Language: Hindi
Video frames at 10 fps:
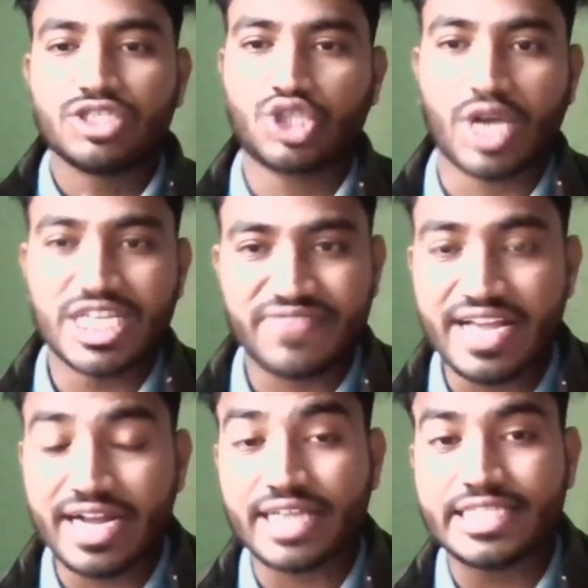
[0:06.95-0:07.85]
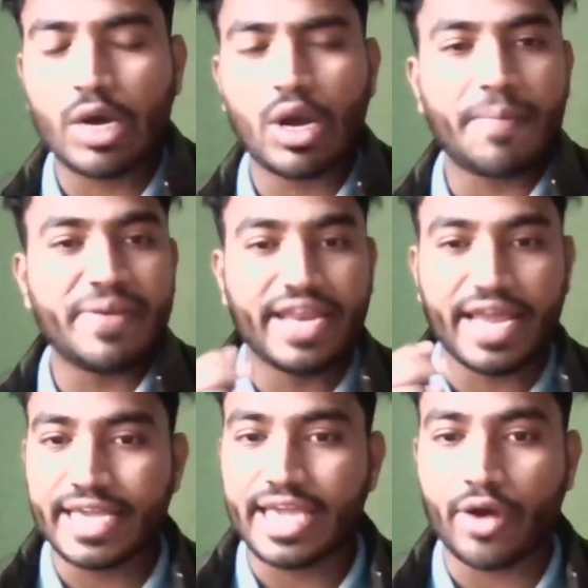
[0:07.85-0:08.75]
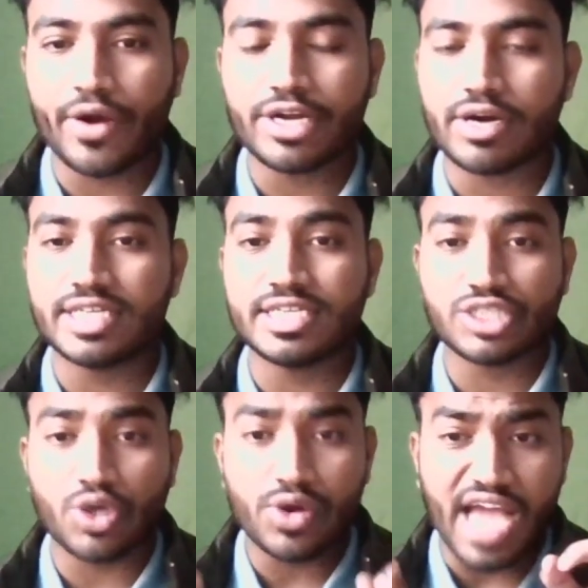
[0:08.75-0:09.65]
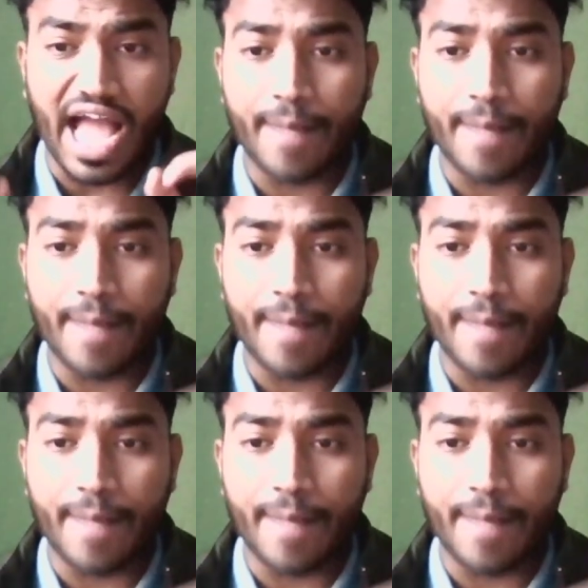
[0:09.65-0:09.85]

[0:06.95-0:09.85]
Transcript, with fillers: चॉइस फिलिंग कर दिया होगा अपनी रैंक के अकॉर्डिंग कॉलेजेस क्योंकि